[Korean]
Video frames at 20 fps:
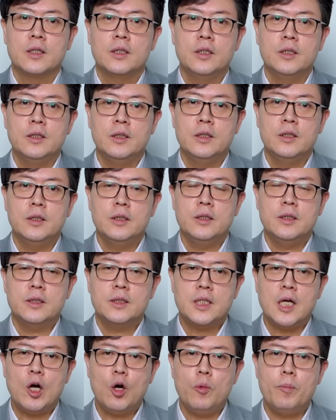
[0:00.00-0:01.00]
그
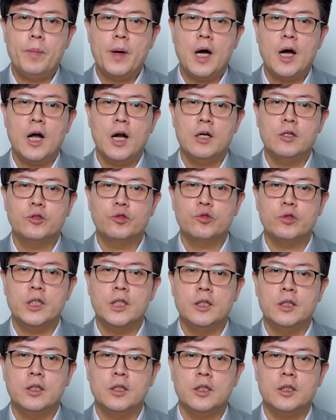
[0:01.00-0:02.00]
상업화할 수
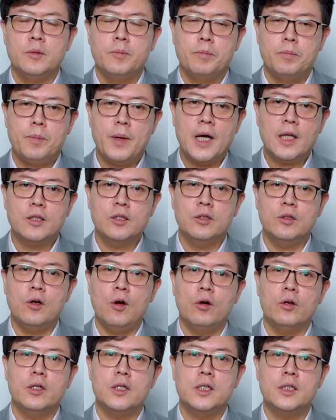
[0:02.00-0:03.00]
있는
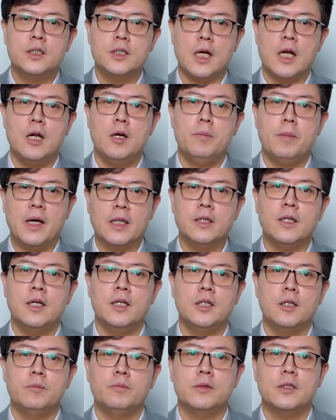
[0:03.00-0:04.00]
파트너를 잘
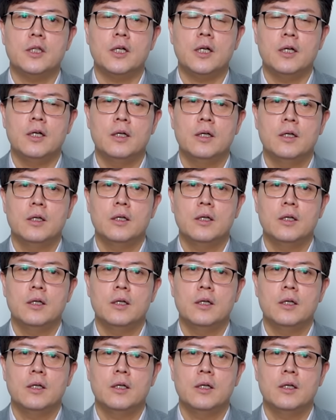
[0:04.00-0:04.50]
만나야 됩니다.